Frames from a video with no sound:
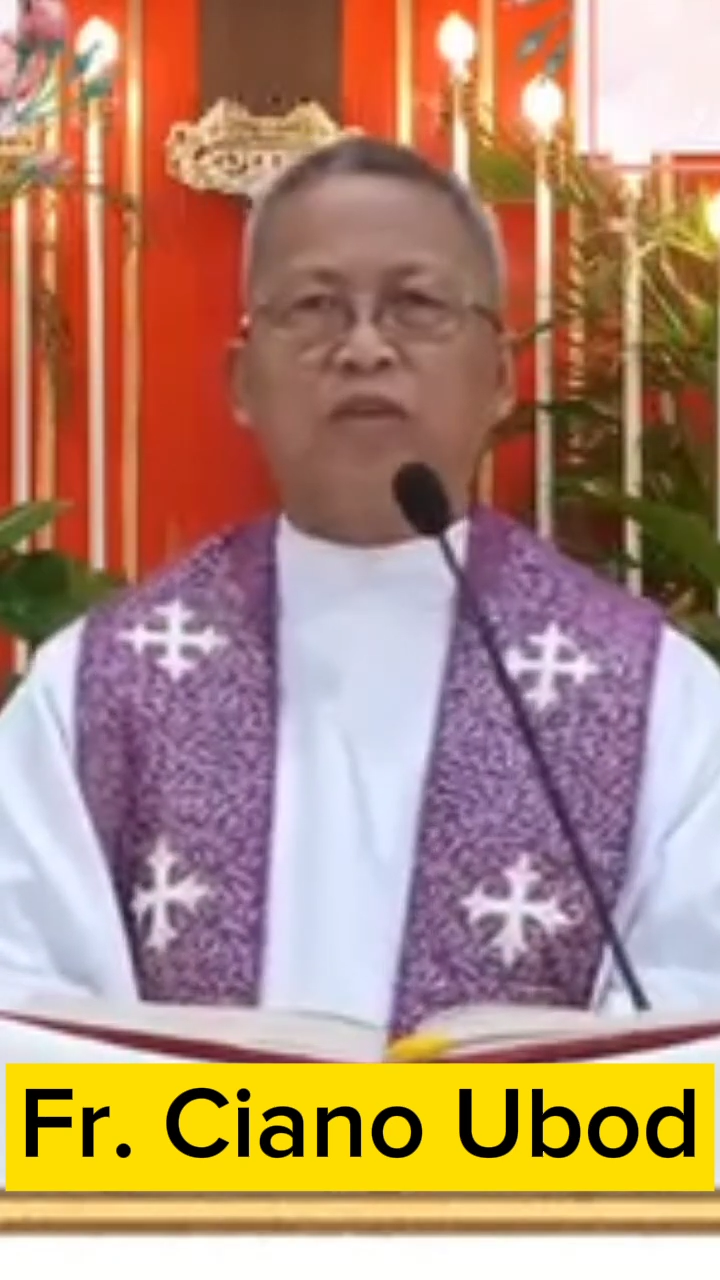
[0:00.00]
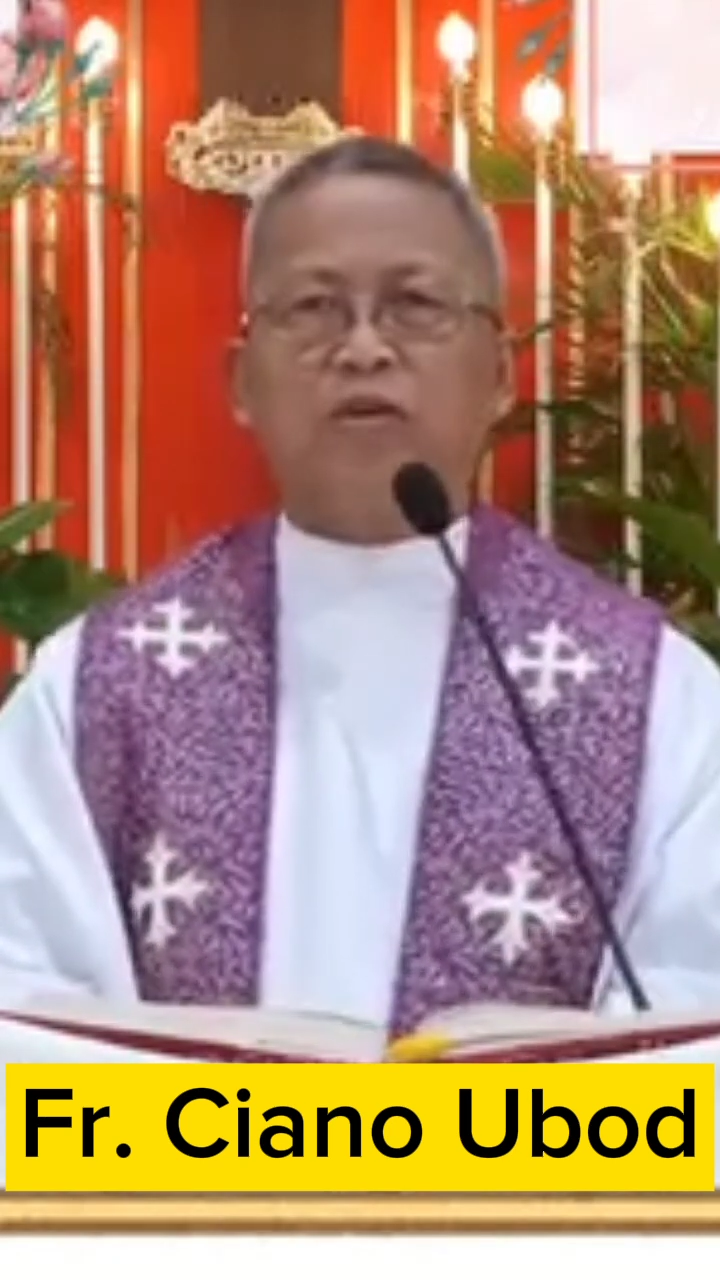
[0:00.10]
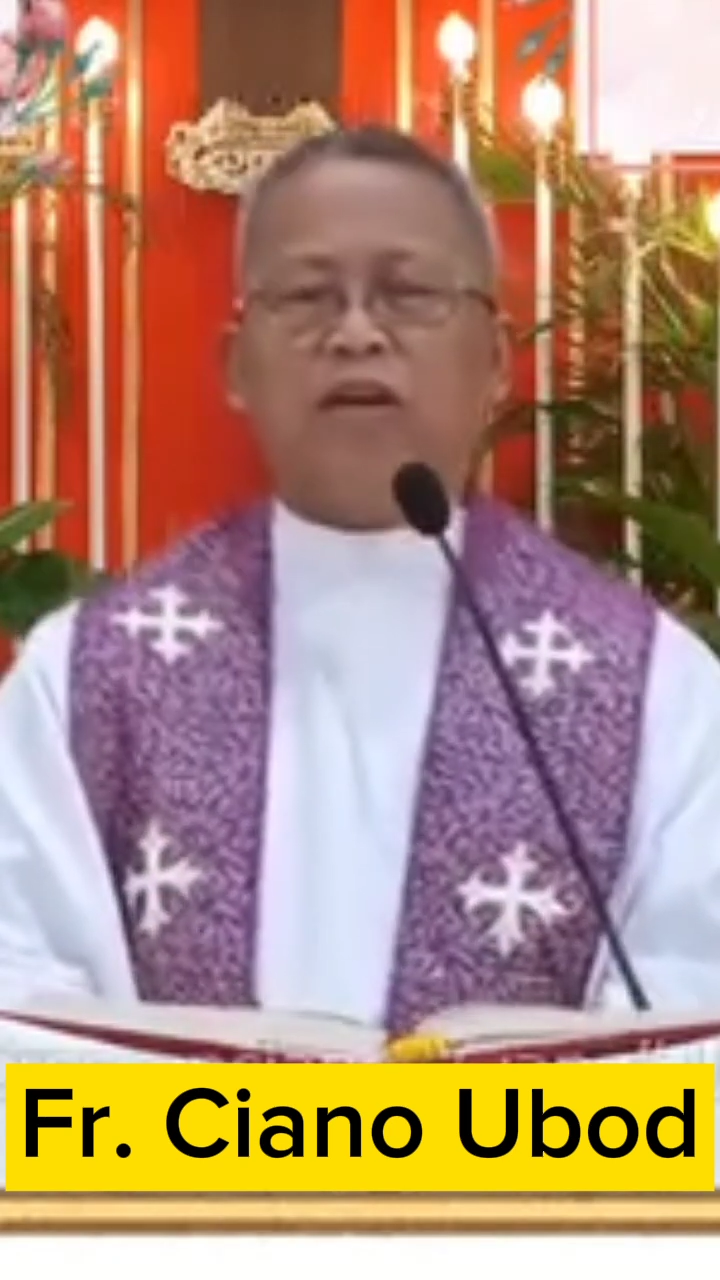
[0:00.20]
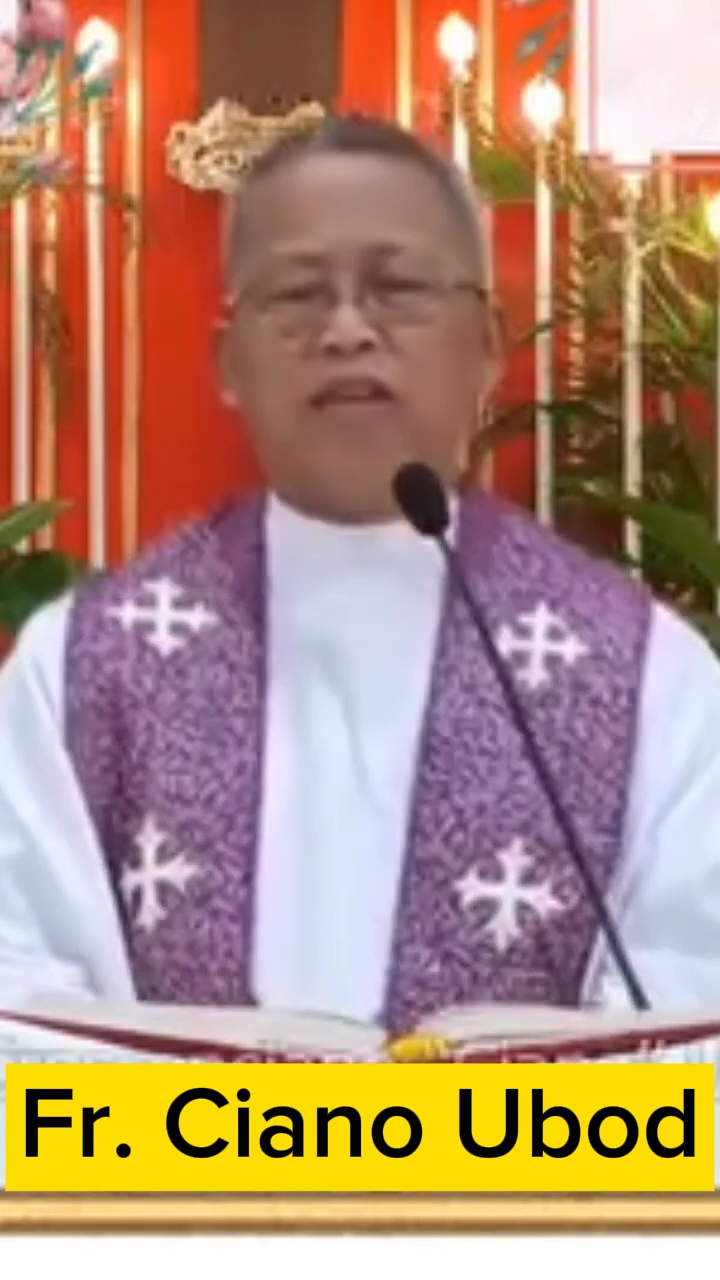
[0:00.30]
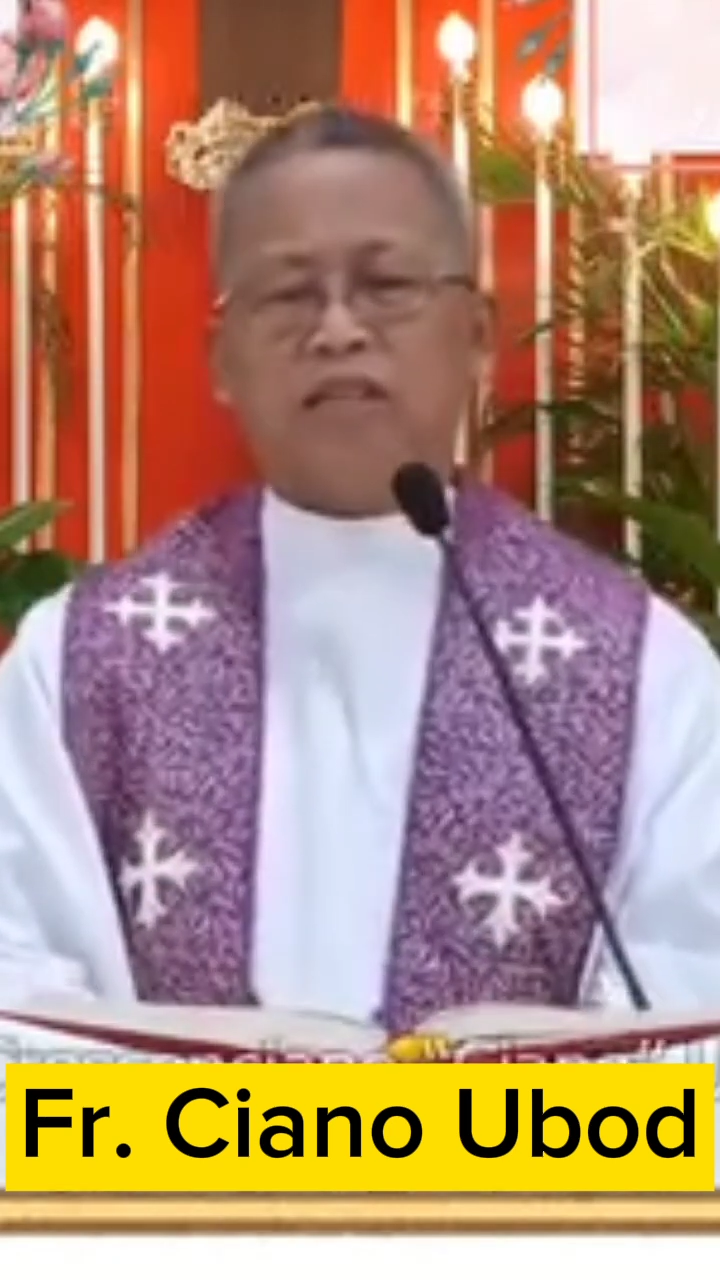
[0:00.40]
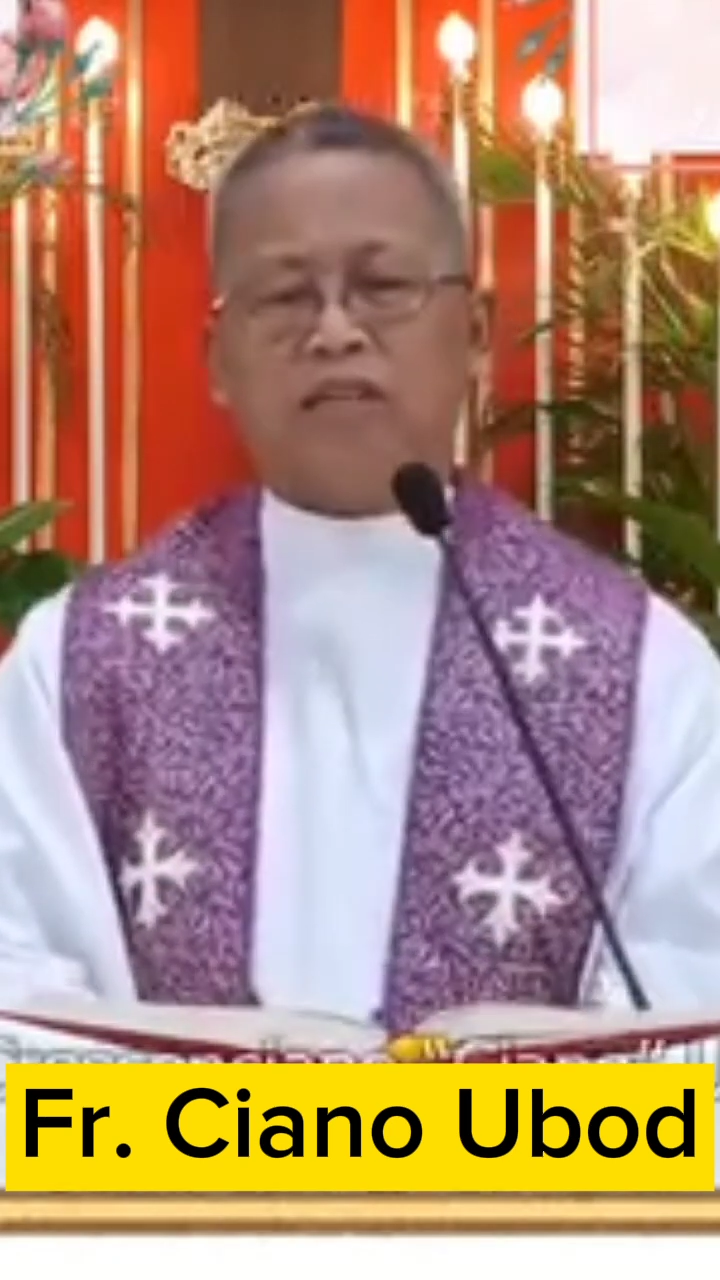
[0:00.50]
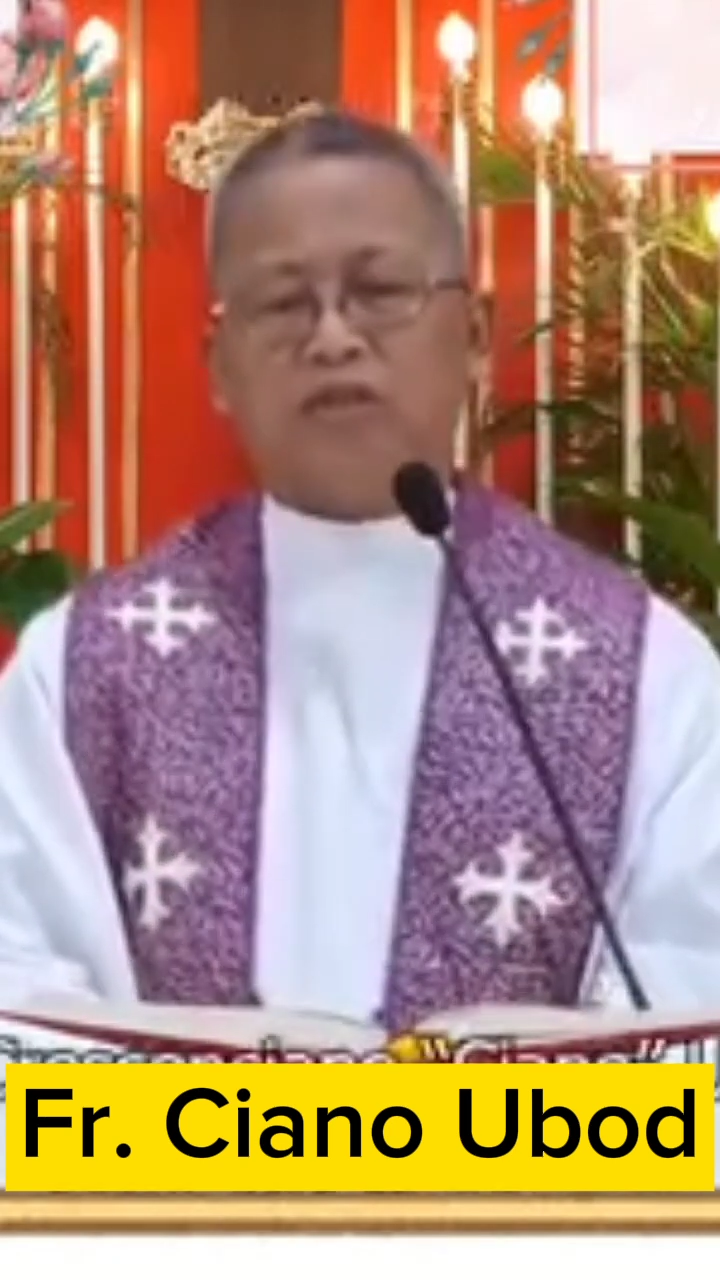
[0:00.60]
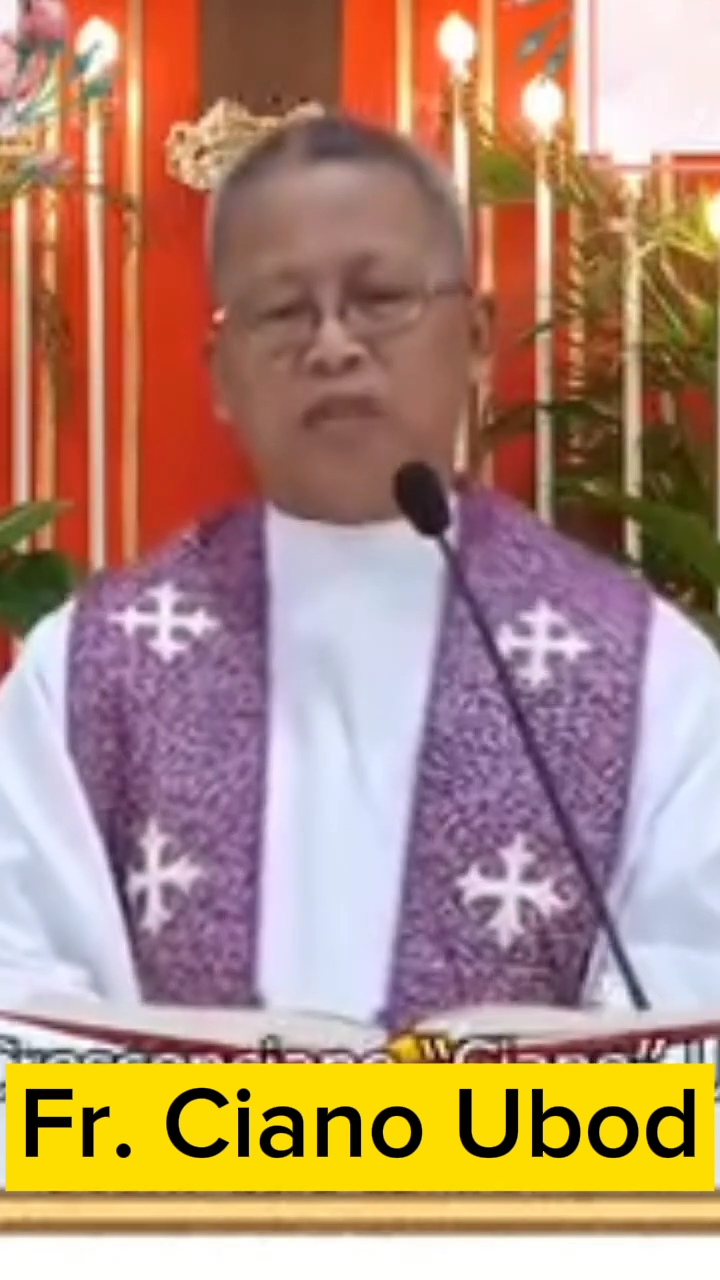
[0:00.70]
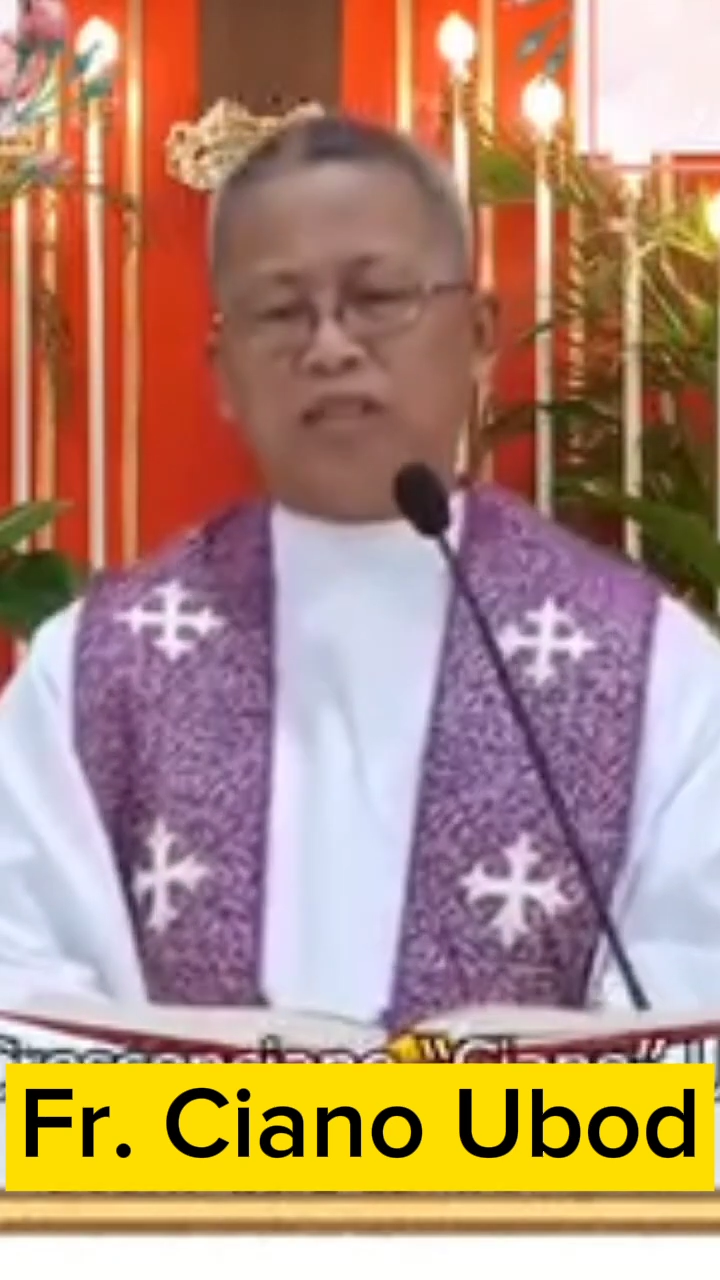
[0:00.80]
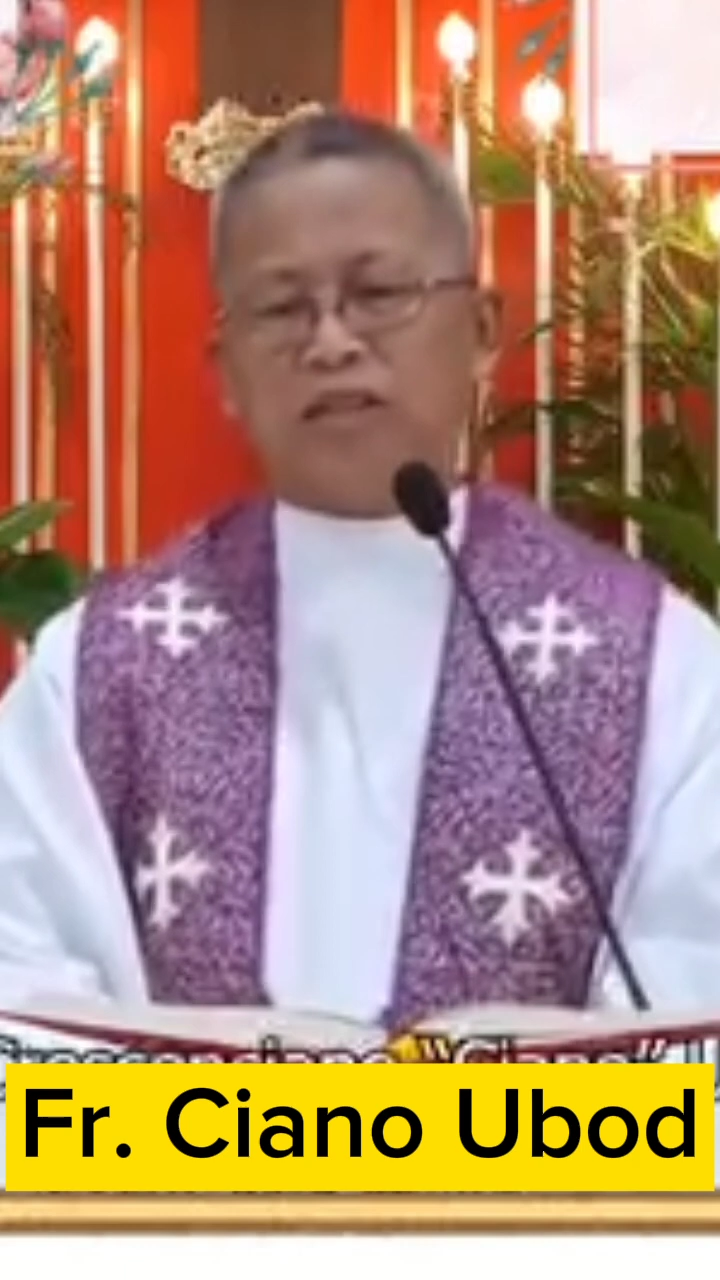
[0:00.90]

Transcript: mao na nga si Jesus diri